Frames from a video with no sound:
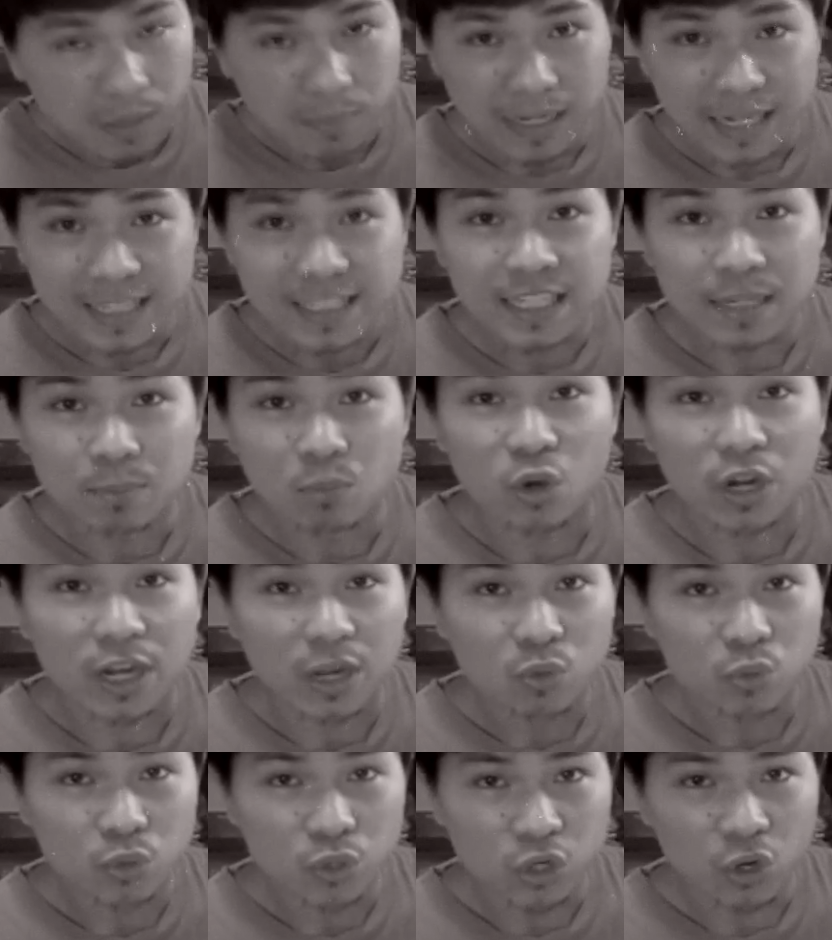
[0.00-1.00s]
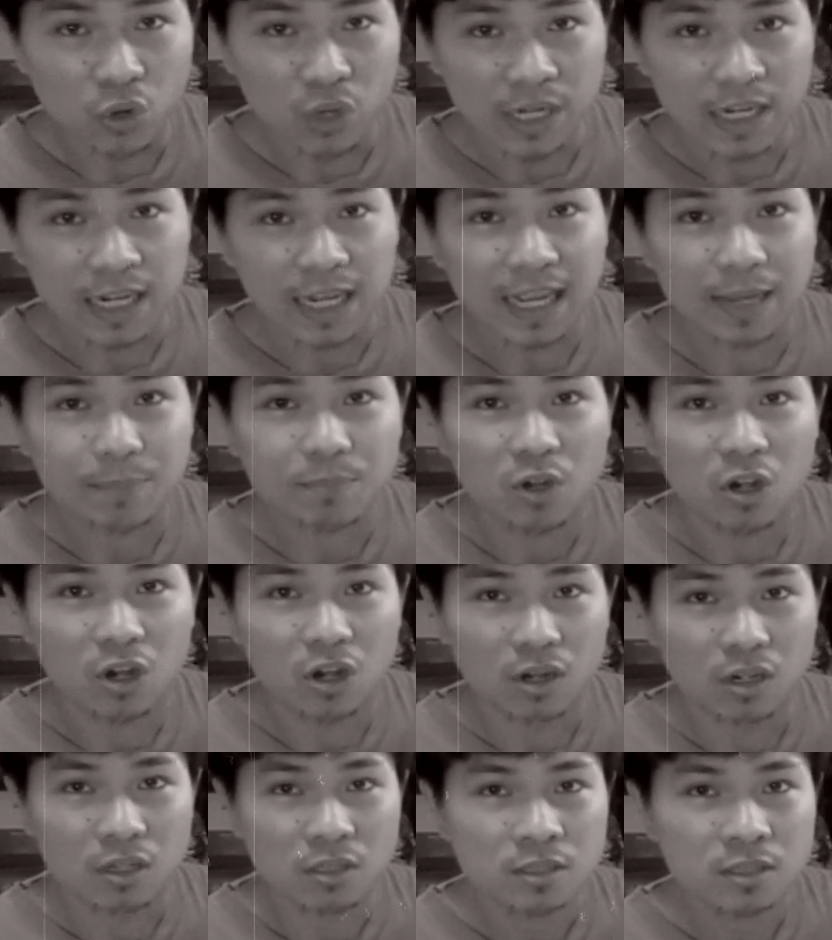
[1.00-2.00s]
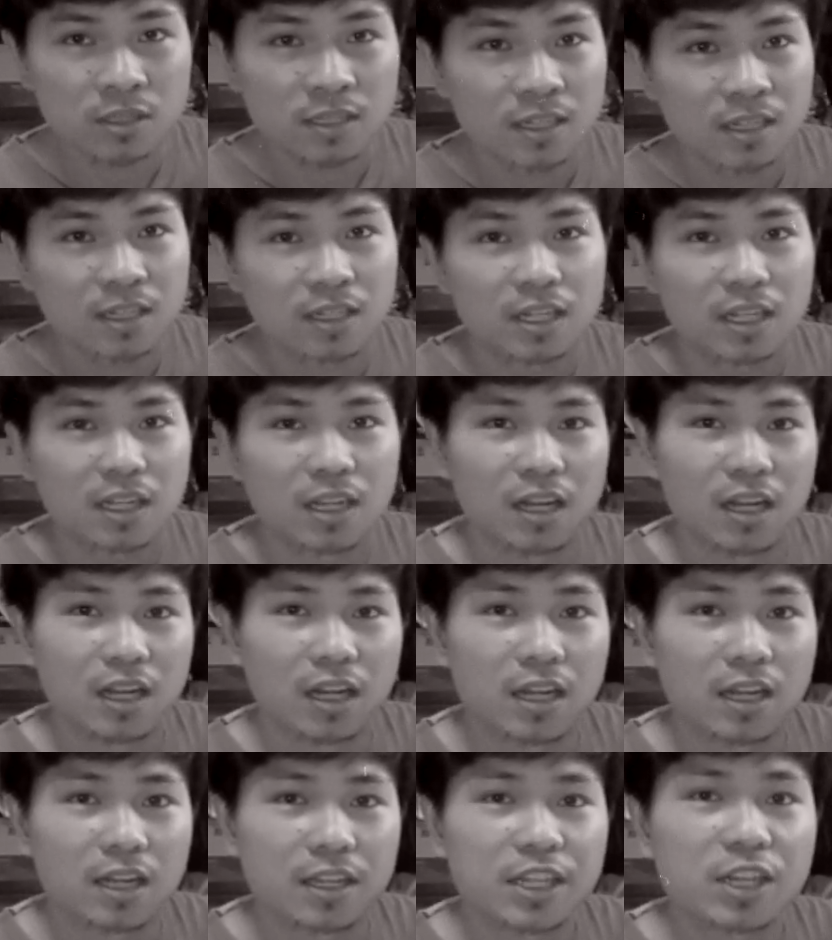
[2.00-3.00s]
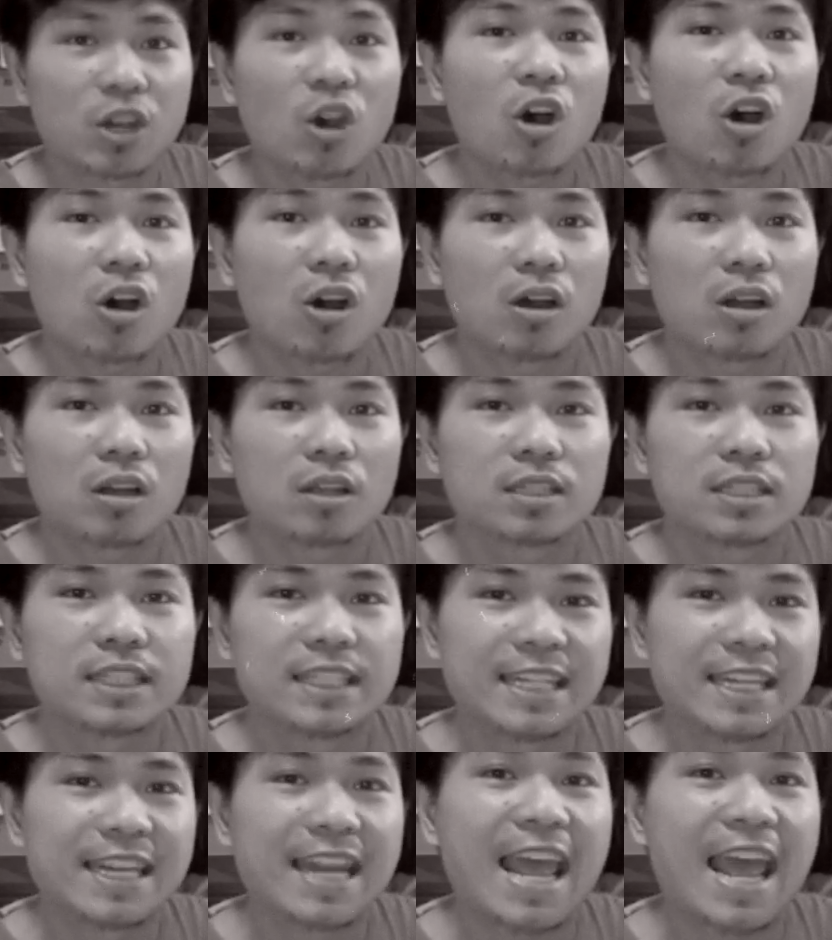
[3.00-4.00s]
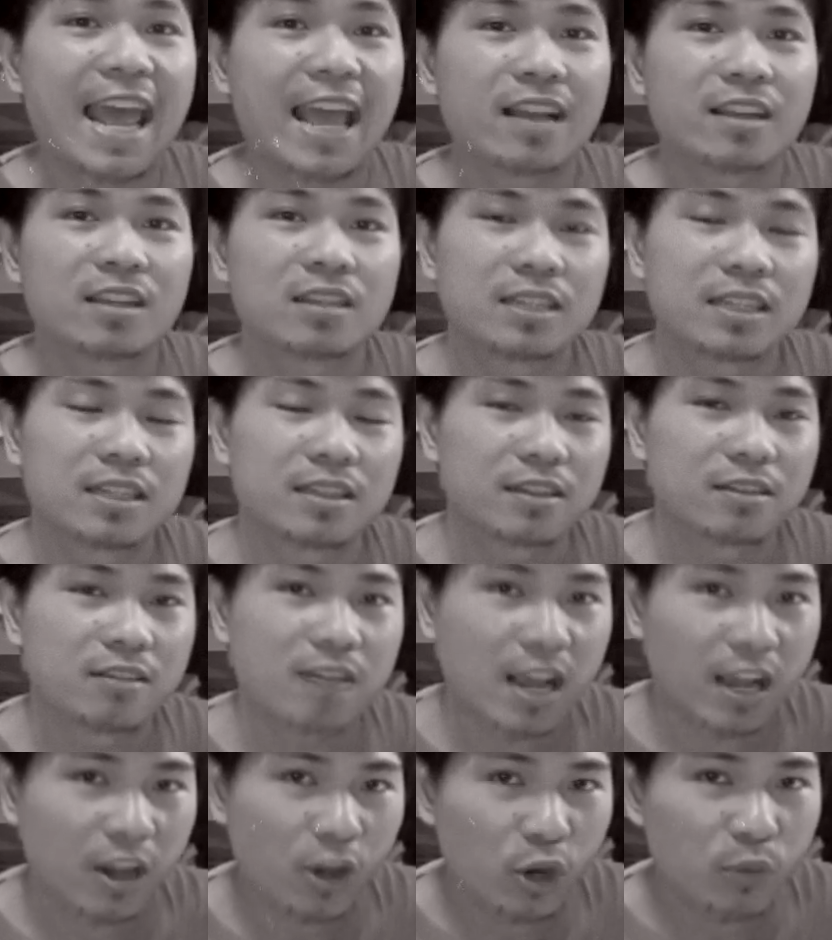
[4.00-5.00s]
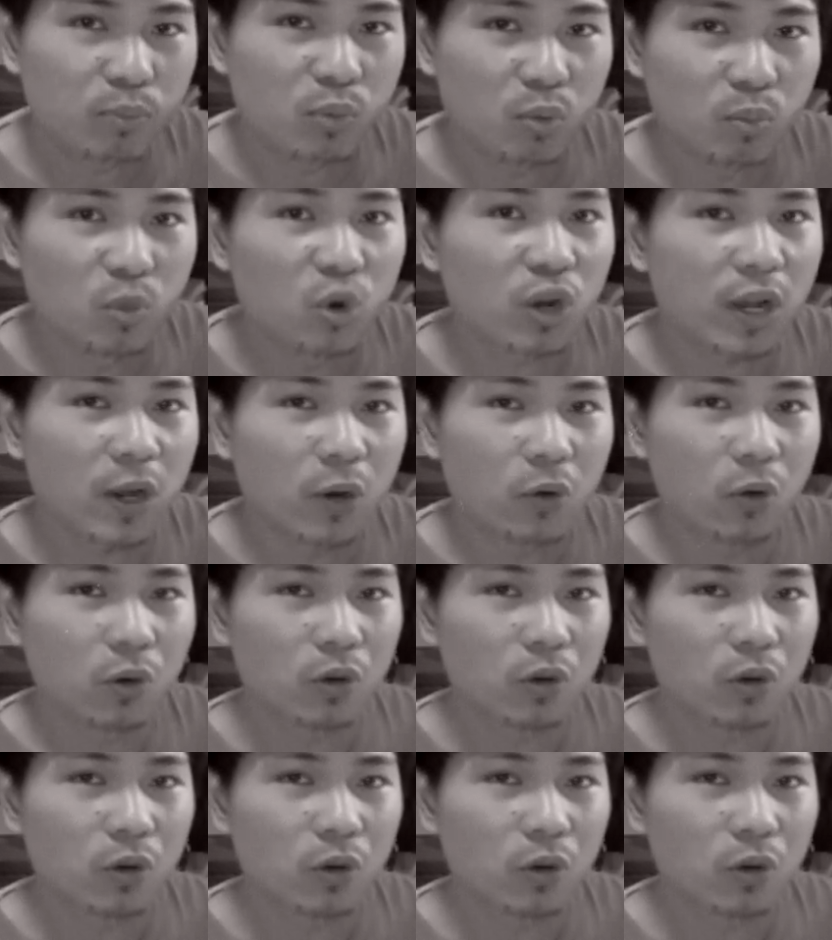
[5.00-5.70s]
พลาสติกโมเดลหุ่นยนต์นะครับ ของอยี่ห้อ จีนแดงรากอนโมโมโค